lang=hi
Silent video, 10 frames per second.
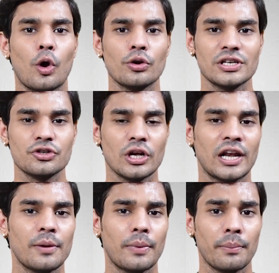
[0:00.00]
बिकॉज इस
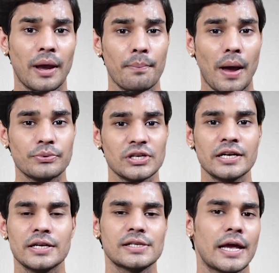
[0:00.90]
चैनल पर मैं
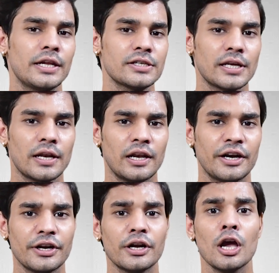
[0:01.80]
वेबसाइट डिज़ाइनिंग से
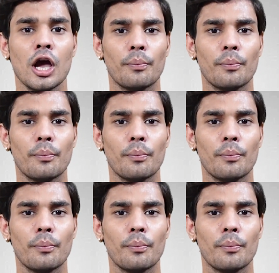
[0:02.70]
रिलेटेड